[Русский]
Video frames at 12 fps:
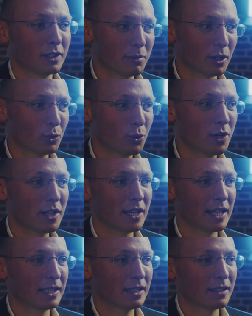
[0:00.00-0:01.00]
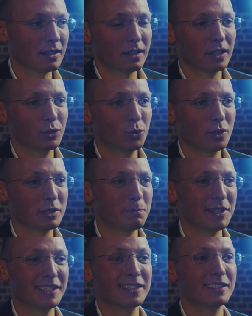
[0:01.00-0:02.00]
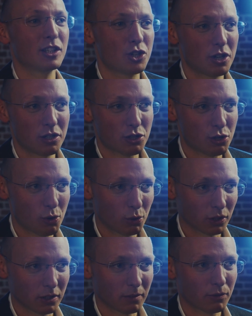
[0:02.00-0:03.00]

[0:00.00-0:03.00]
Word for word: лаборатория – это одно из предназначений школы.